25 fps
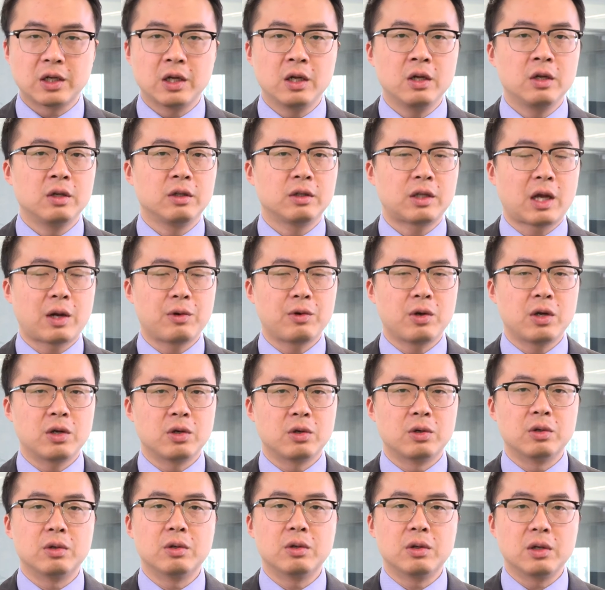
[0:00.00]
呢大约
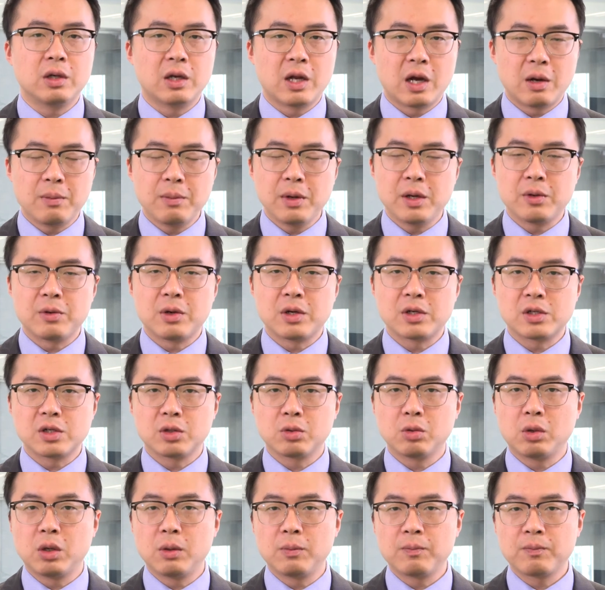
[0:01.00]
有两美元之
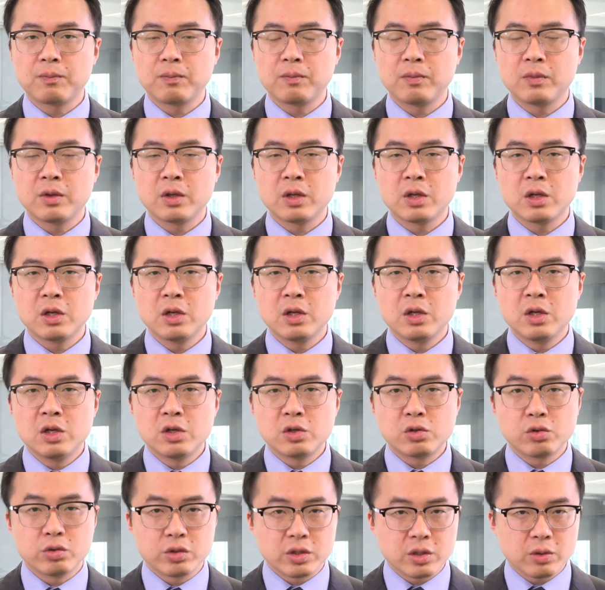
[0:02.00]
多。
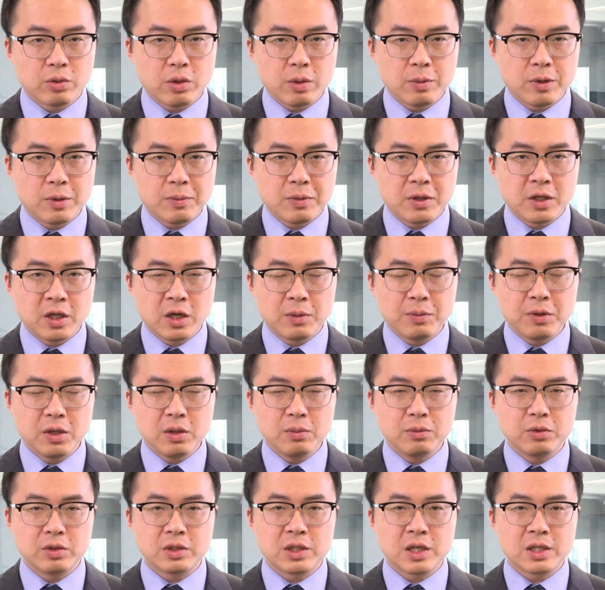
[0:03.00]
数字货币比特
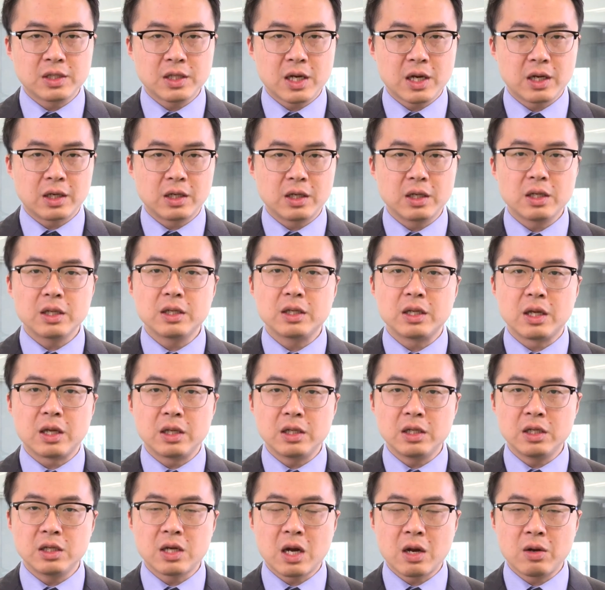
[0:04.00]
币目前价格也
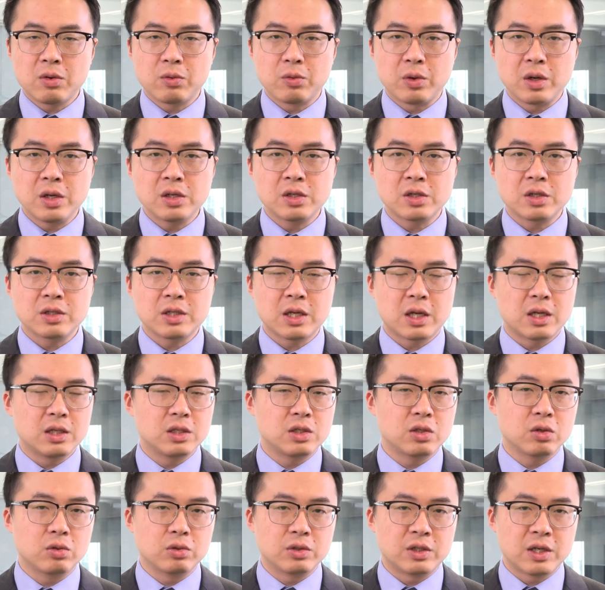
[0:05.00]
依然维持在
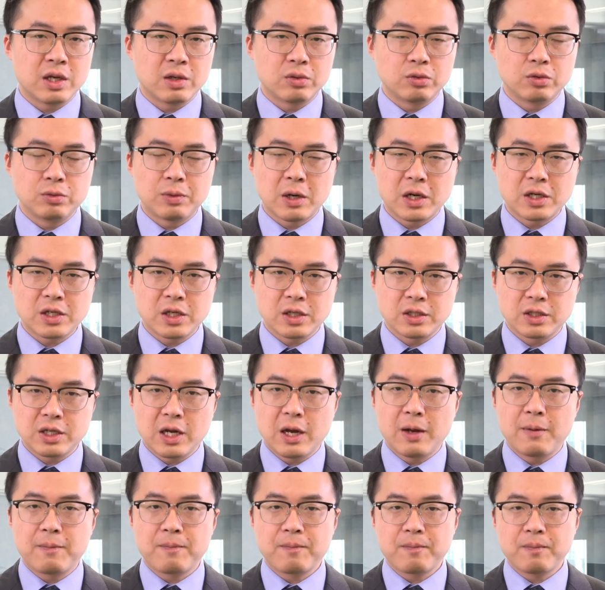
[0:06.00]
九千五百上
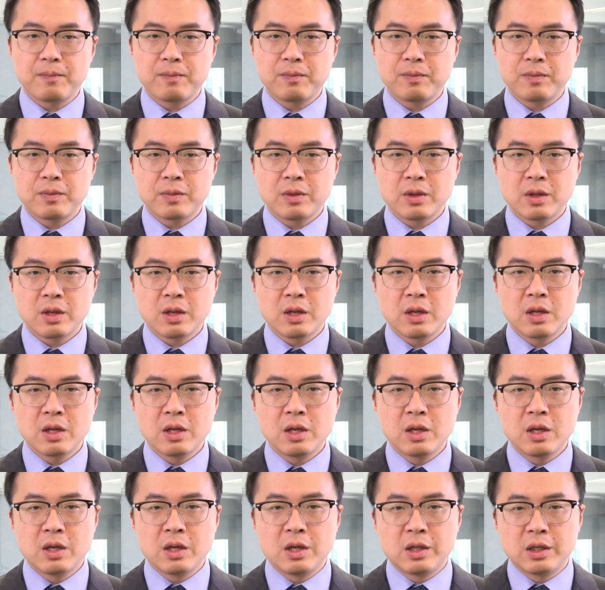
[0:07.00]
下。
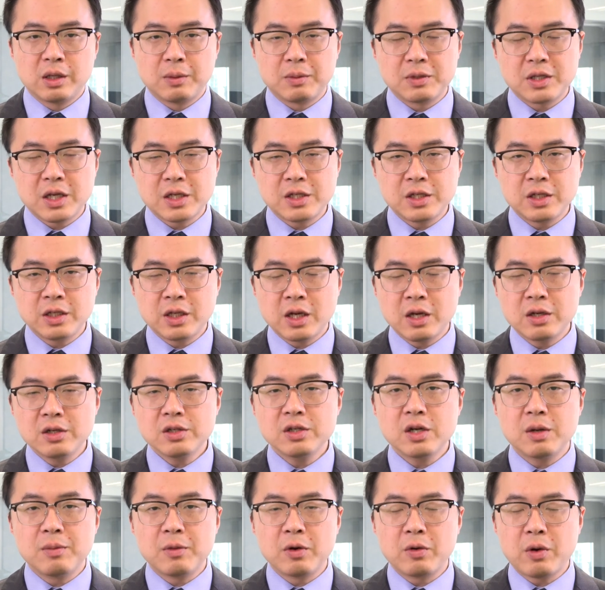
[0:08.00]
那么在今天
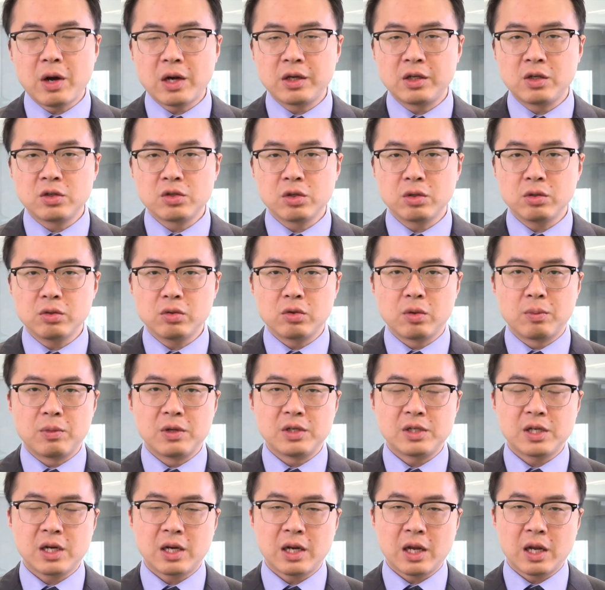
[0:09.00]
热门话题中，我们先